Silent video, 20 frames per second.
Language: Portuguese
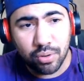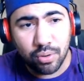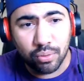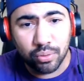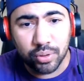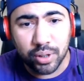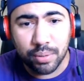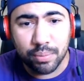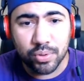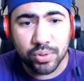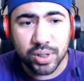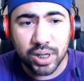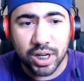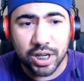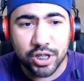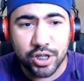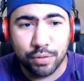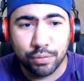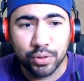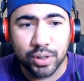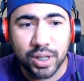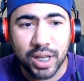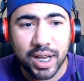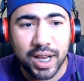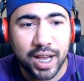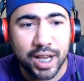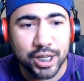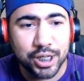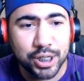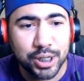com o demonstrativo na
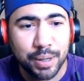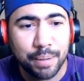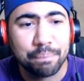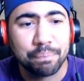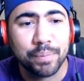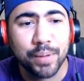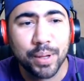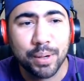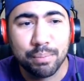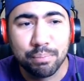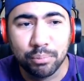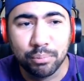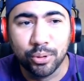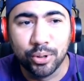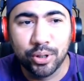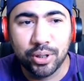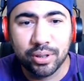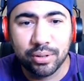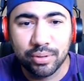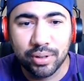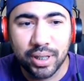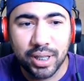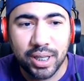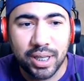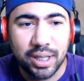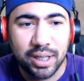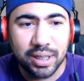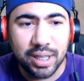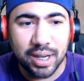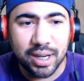caixa muito
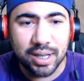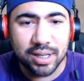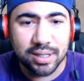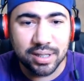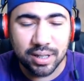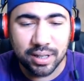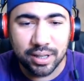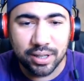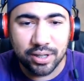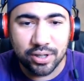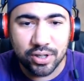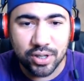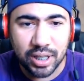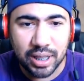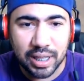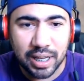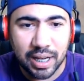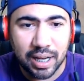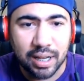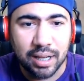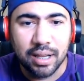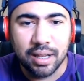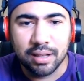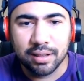interessante, tá?